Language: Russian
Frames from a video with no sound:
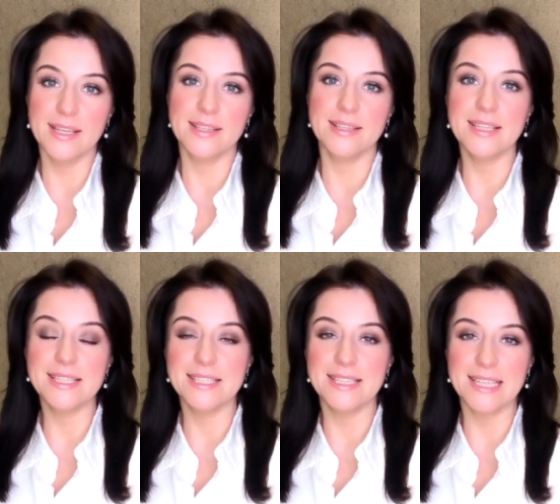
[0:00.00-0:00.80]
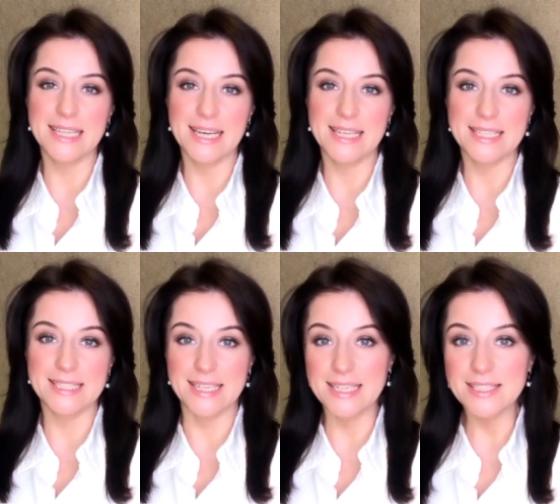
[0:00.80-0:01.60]
Наносить тональные
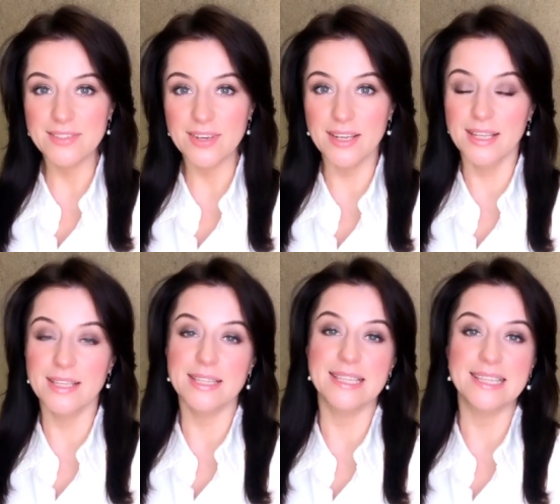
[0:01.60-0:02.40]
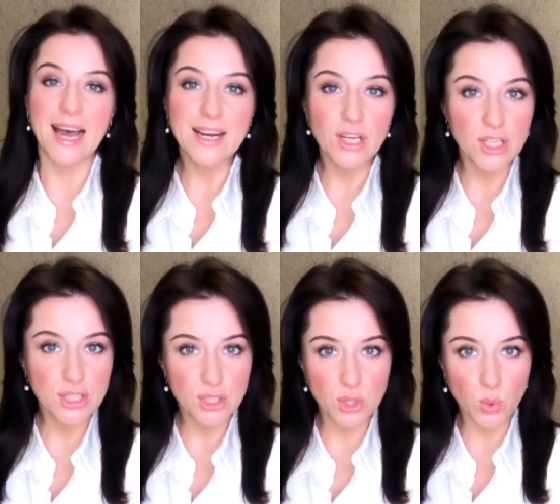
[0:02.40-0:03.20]
средства так
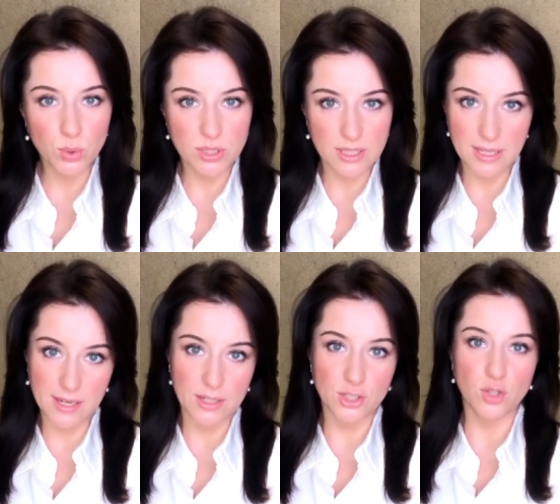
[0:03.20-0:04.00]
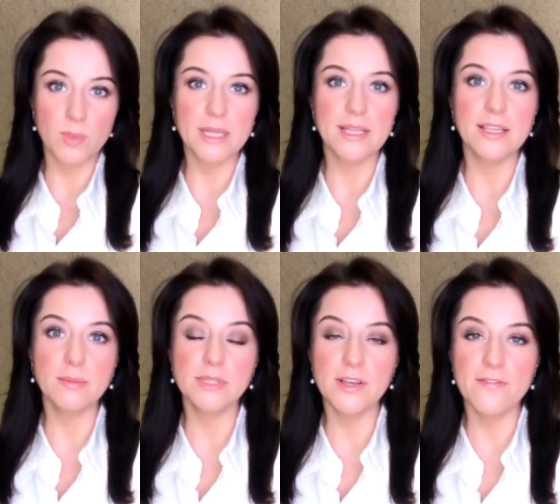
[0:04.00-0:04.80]
искусно, чтобы это не
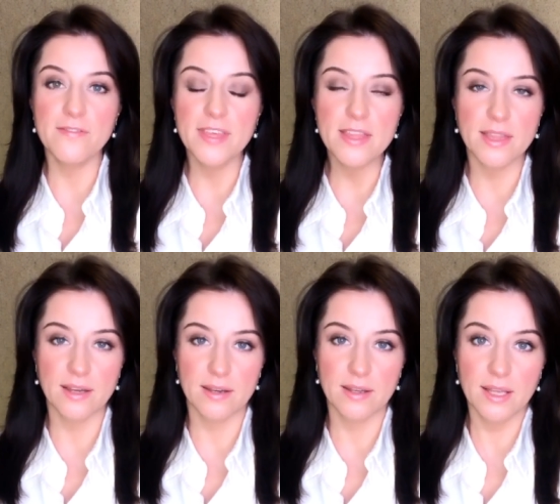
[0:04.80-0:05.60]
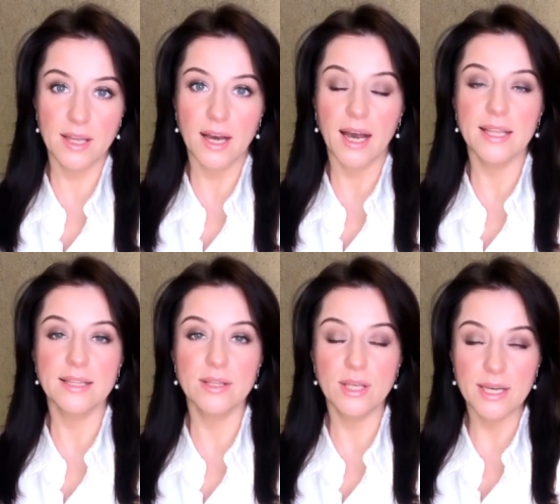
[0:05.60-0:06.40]
было видно. А
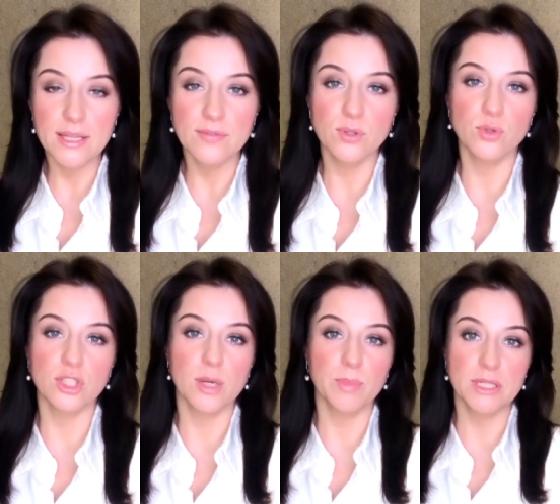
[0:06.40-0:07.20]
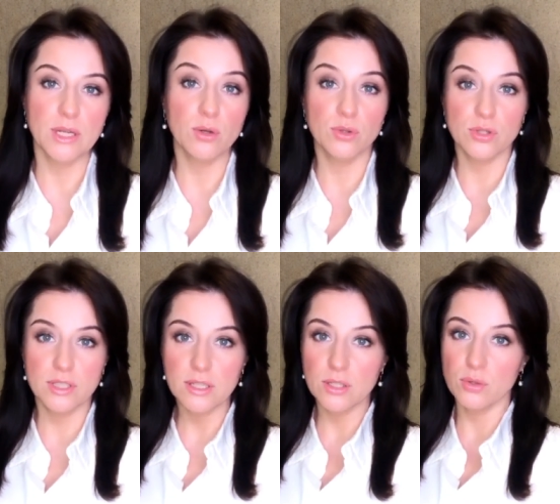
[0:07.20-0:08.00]
для этого нужно определенную
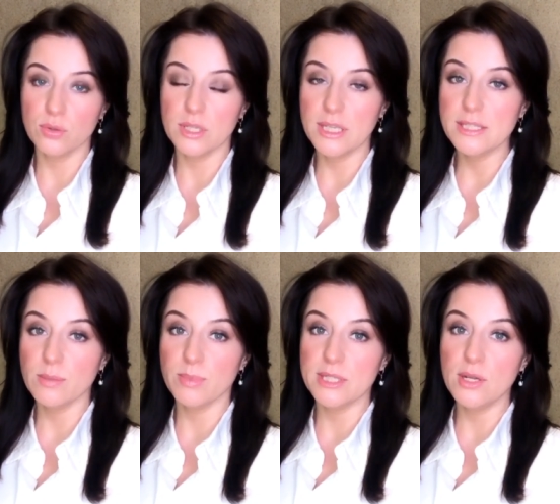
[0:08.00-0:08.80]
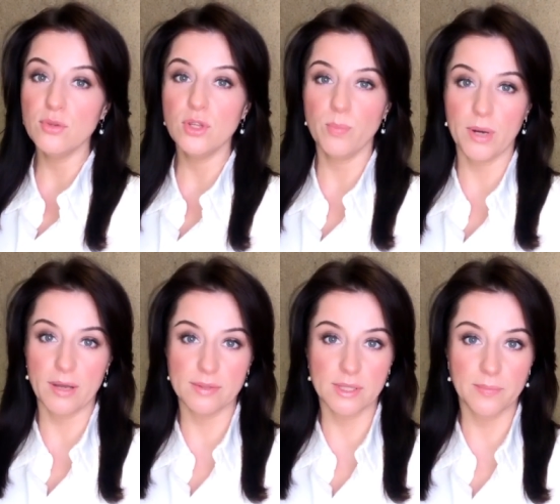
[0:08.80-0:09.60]
технику и есть определенные
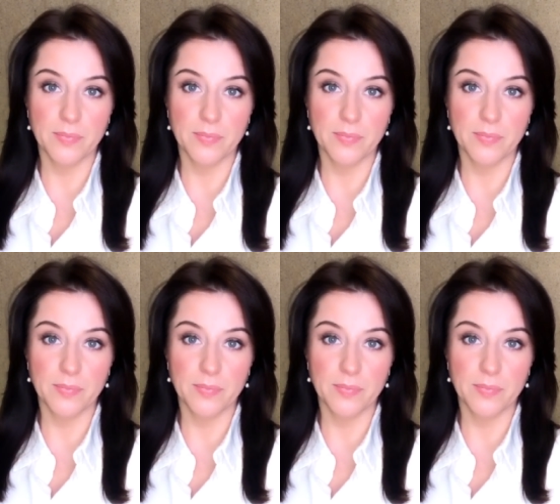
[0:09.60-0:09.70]
правила.